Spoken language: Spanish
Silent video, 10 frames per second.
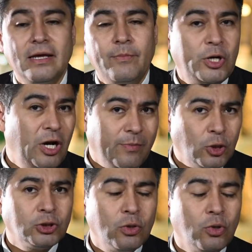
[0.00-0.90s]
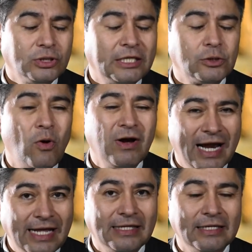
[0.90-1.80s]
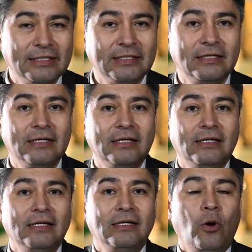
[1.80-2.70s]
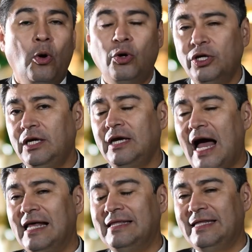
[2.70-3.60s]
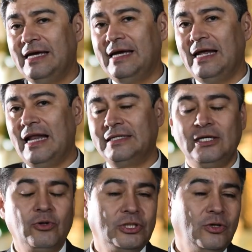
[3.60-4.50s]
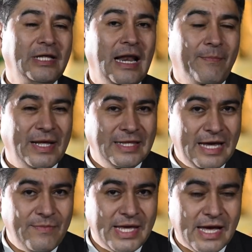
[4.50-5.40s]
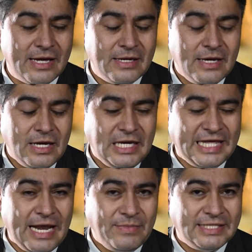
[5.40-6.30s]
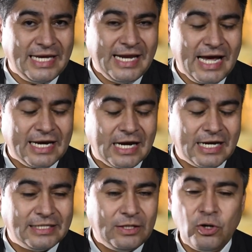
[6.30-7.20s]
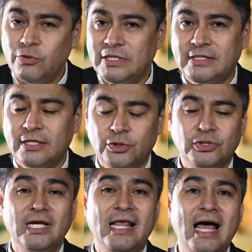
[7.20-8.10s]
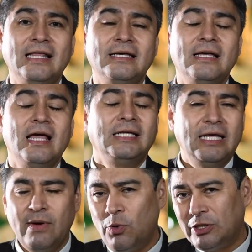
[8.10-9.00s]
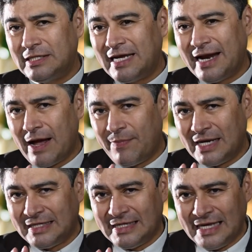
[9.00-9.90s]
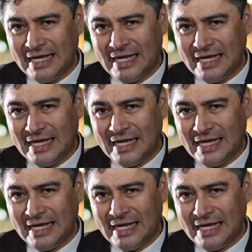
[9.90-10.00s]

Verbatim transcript: Pero el amor son cosas concretas. Hoy, ante la situación de la pandemia y de la miseria que ha crecido en nuestra sociedad, debemos de ser capaces de